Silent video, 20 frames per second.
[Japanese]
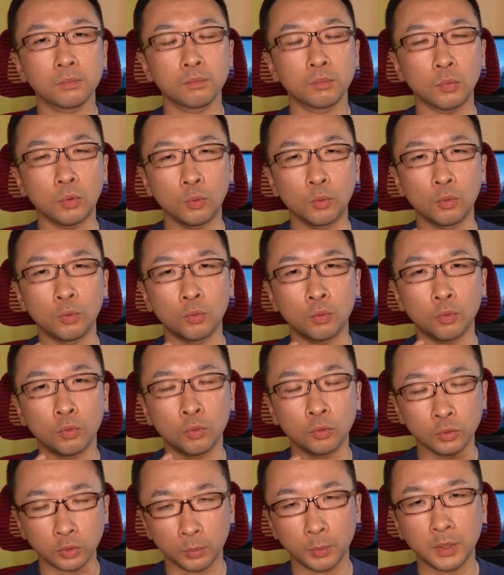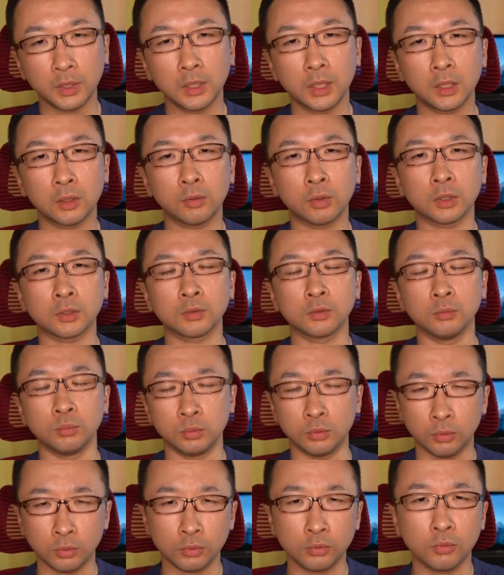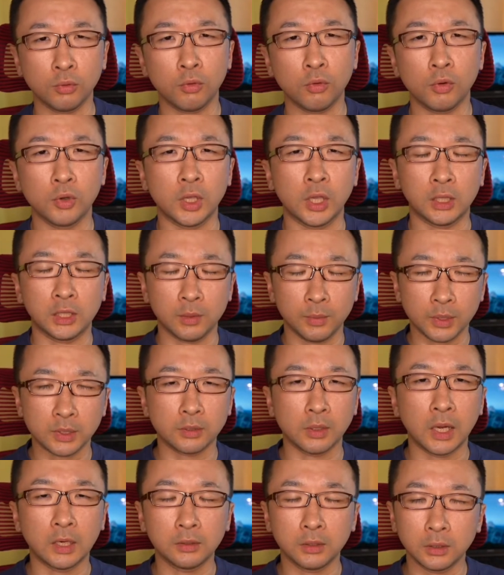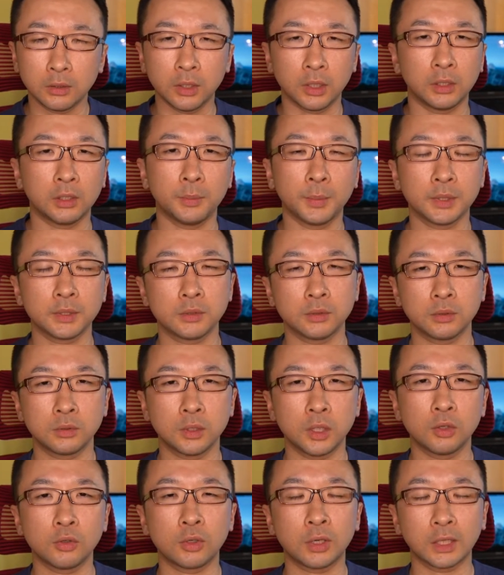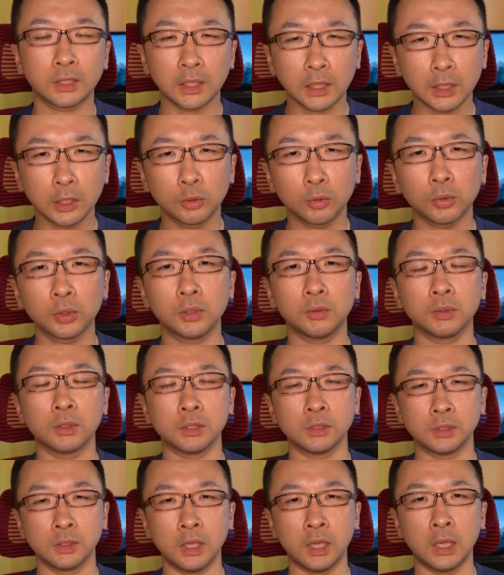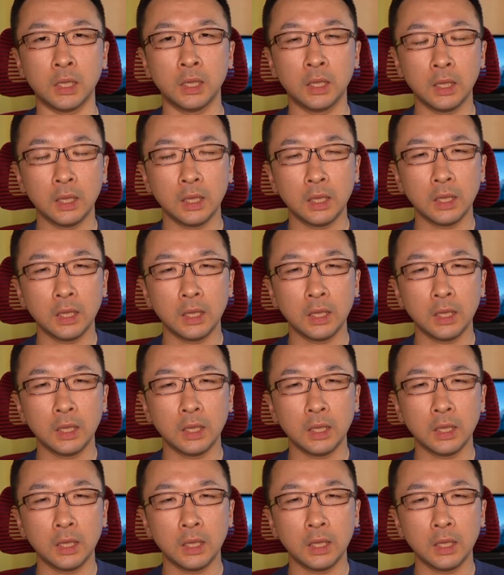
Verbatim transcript: もう温度メディアとかそういうブログをやってます、ある程度やってますっていう方にとってはですね、